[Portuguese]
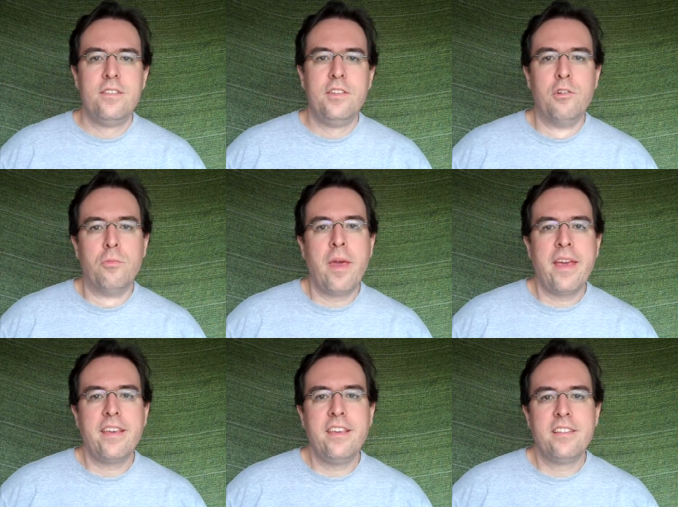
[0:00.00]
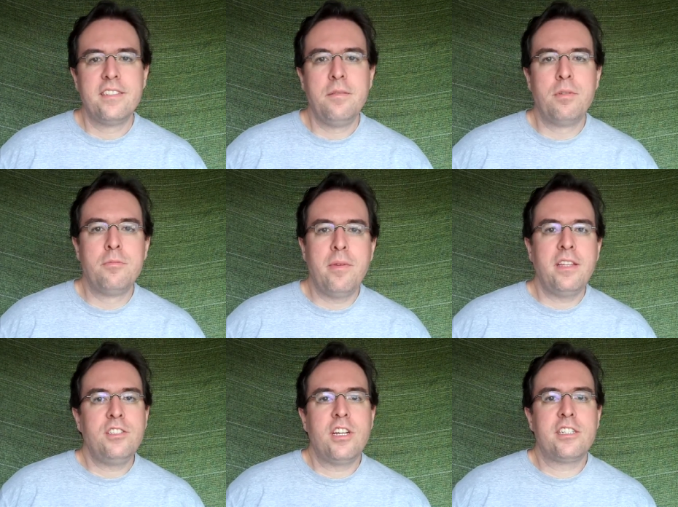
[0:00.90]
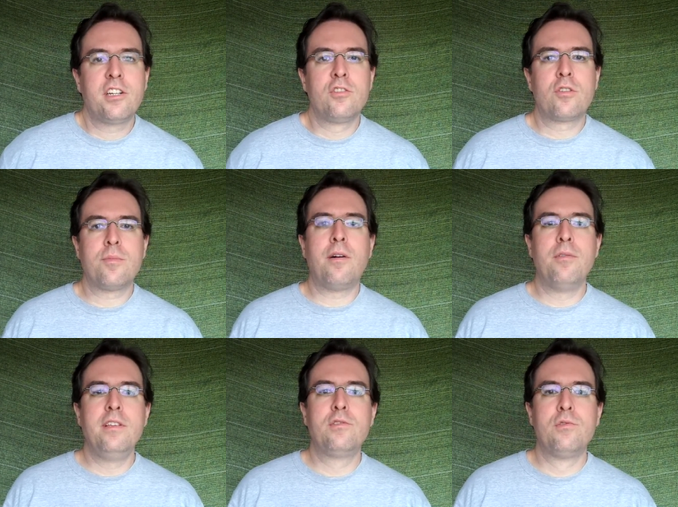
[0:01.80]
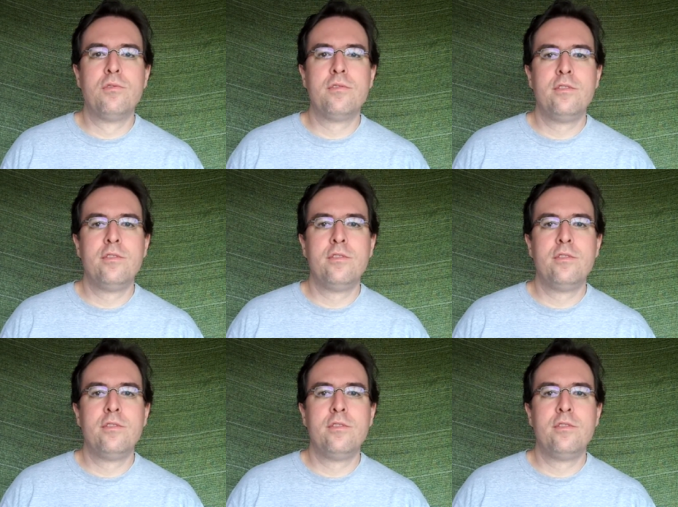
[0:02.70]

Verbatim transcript: E o MEC simplesmente acha normal isso,